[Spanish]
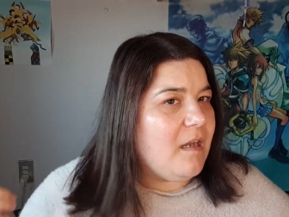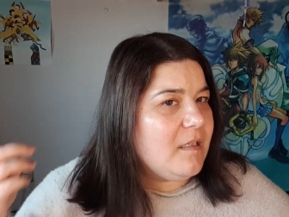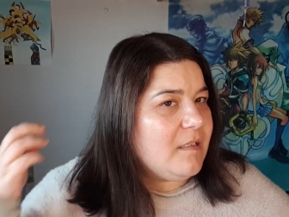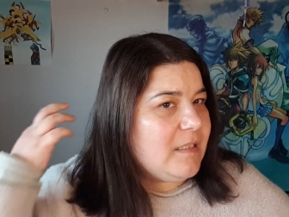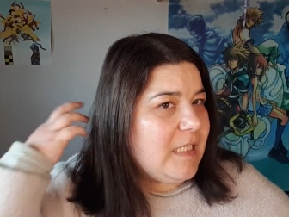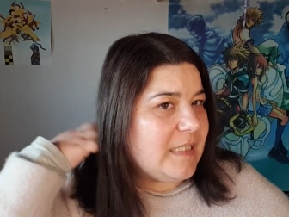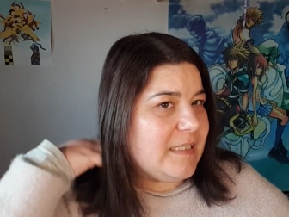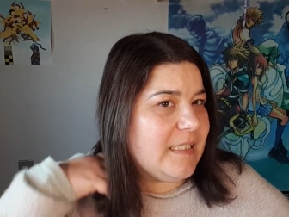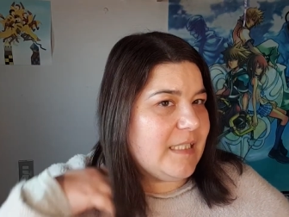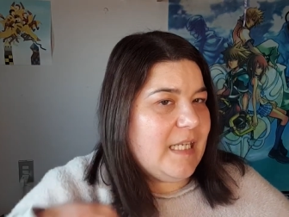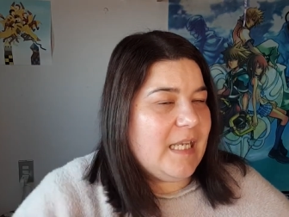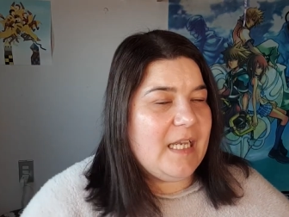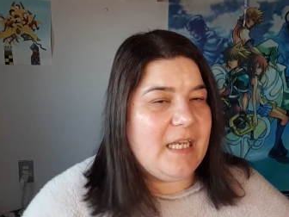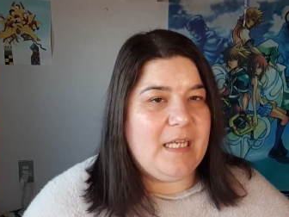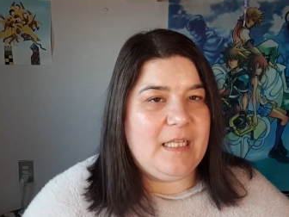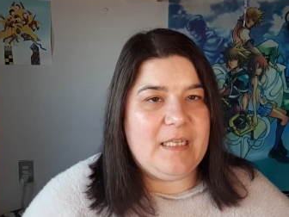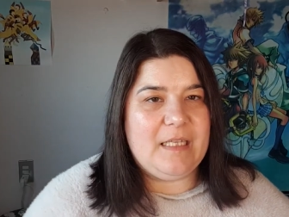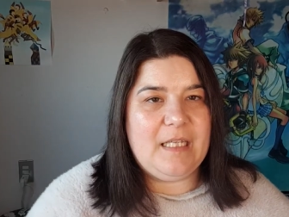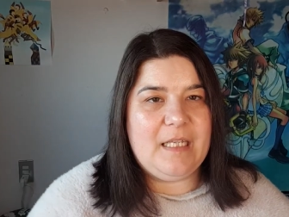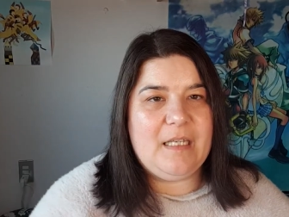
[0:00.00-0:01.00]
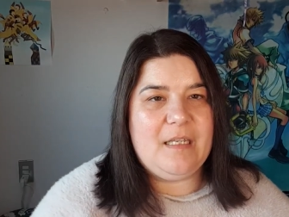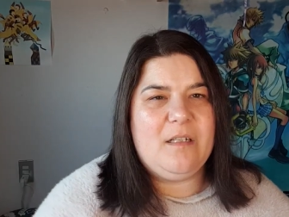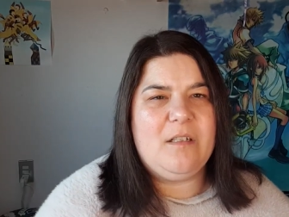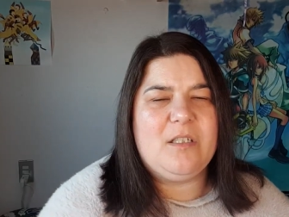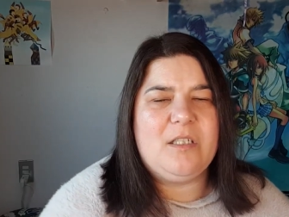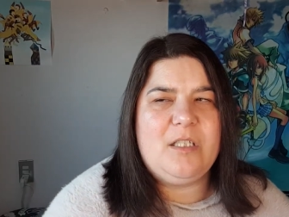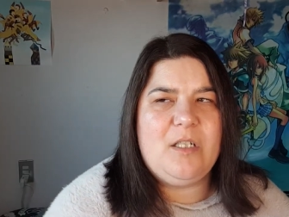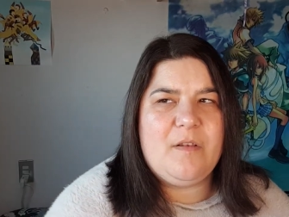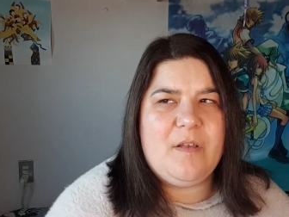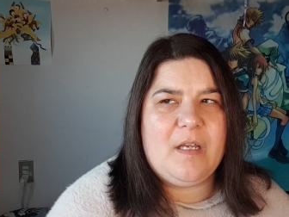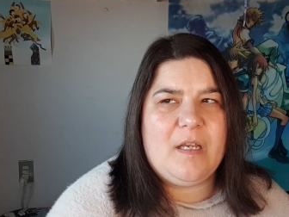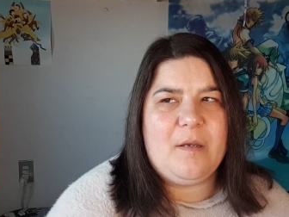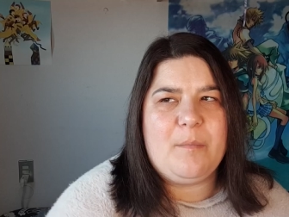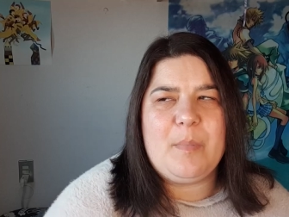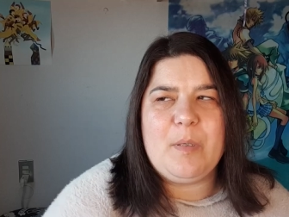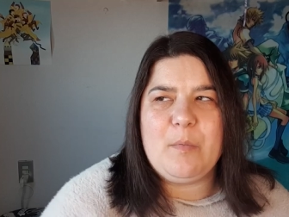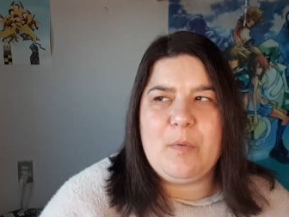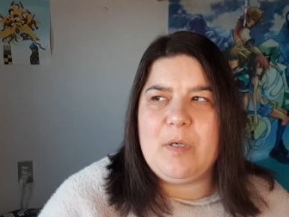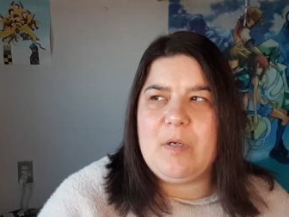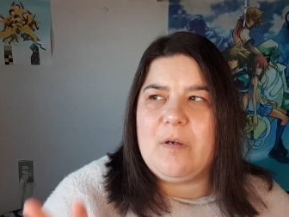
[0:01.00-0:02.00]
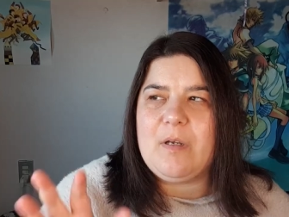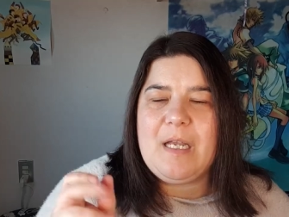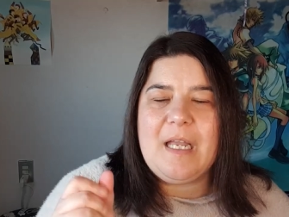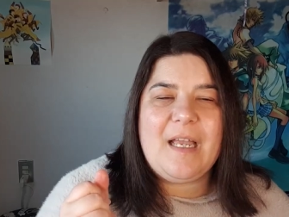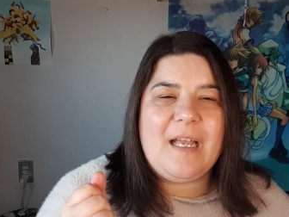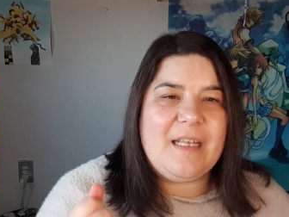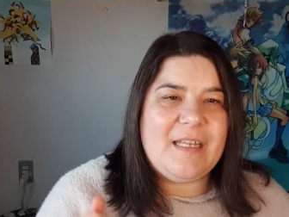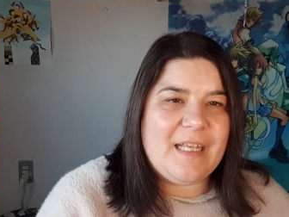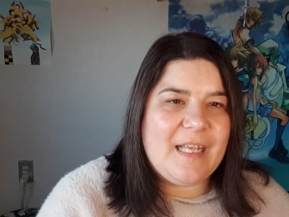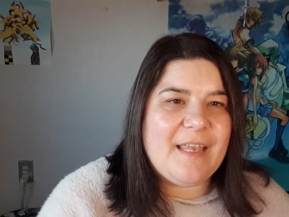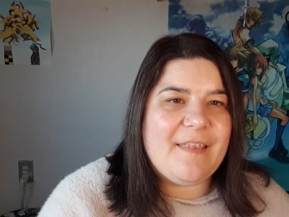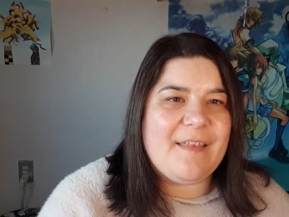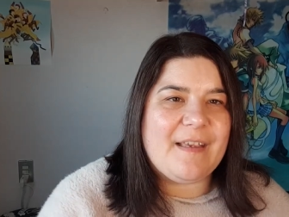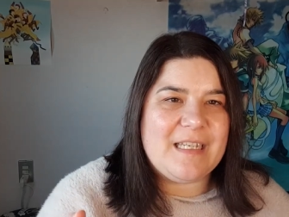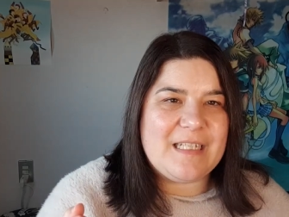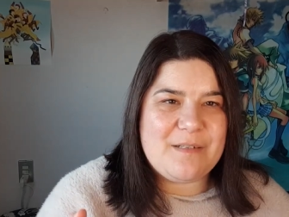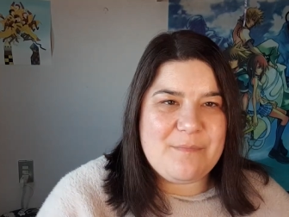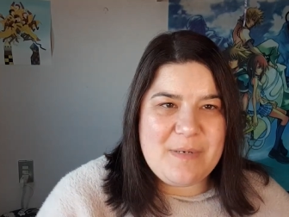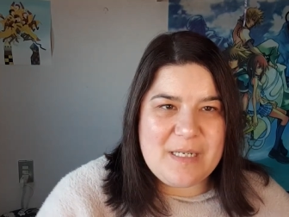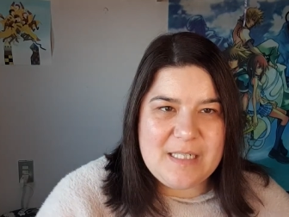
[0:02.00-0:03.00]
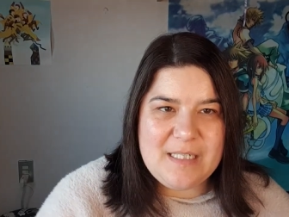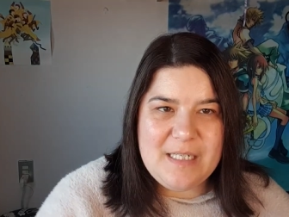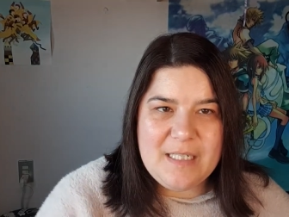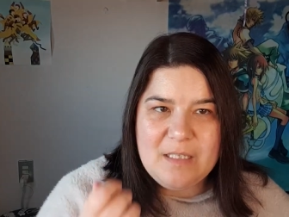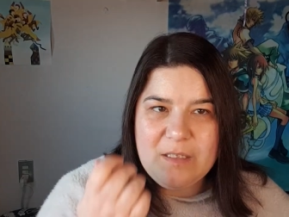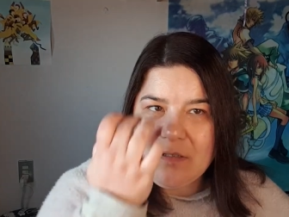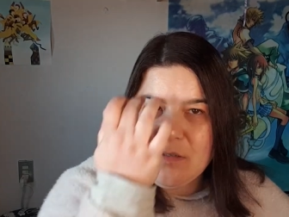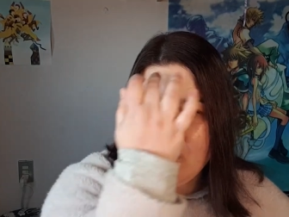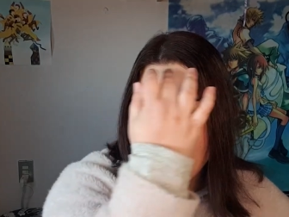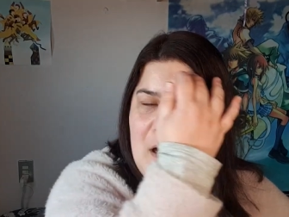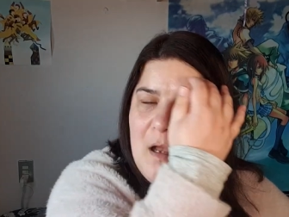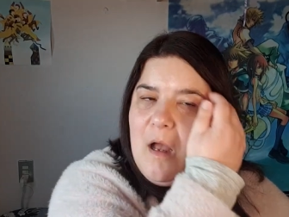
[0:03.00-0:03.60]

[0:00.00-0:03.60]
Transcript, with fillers: ya sé que hay gente, no sé si os dije, pero bueno, hay gente que dice que es más lento,